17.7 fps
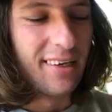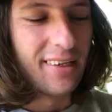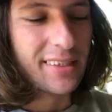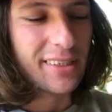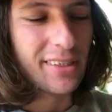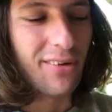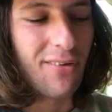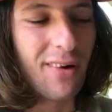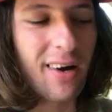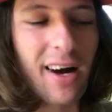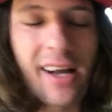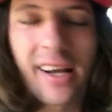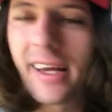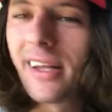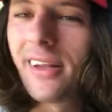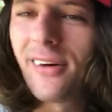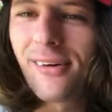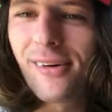Sou um
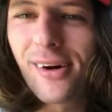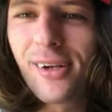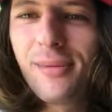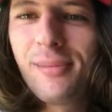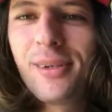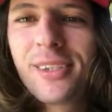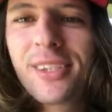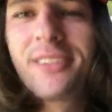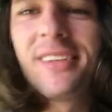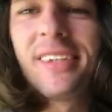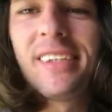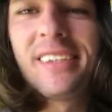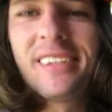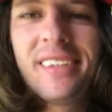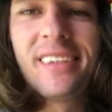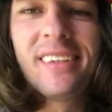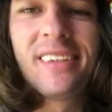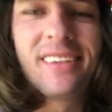cara que não olha meus
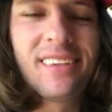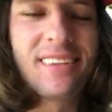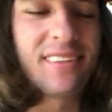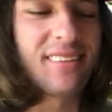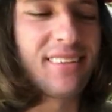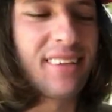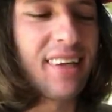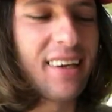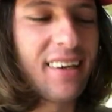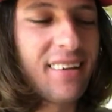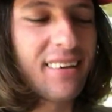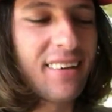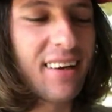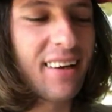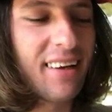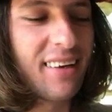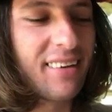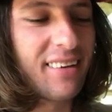vídeos. É o
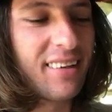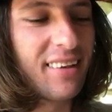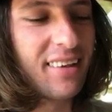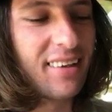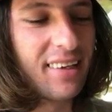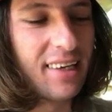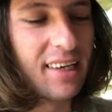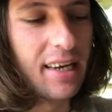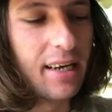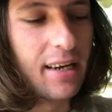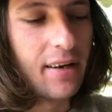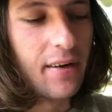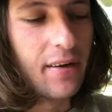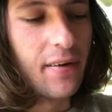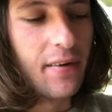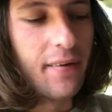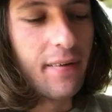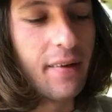canal.
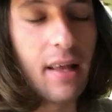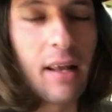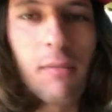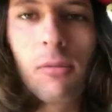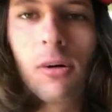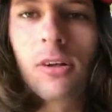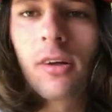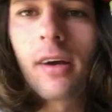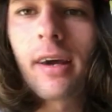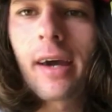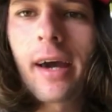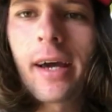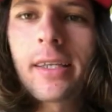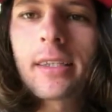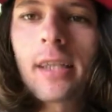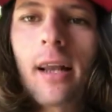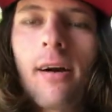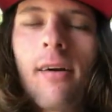Ele botou
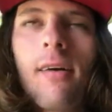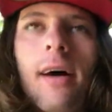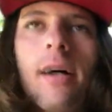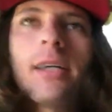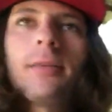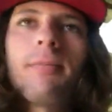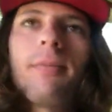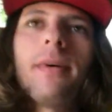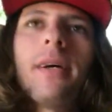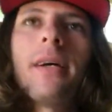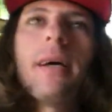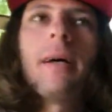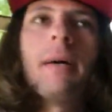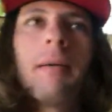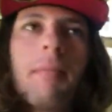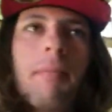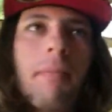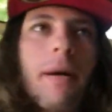enquete lá, eu acho,
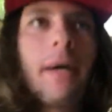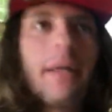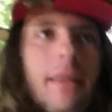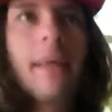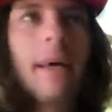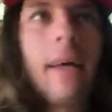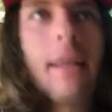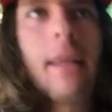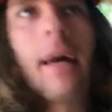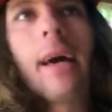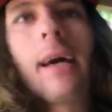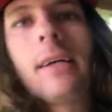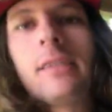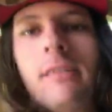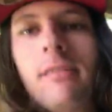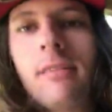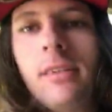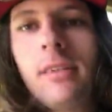pra, pra ter
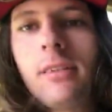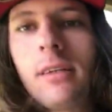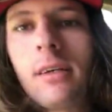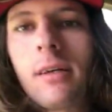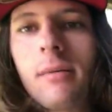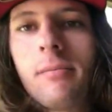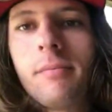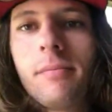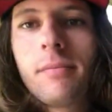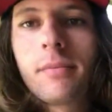ideia de vídeo, né?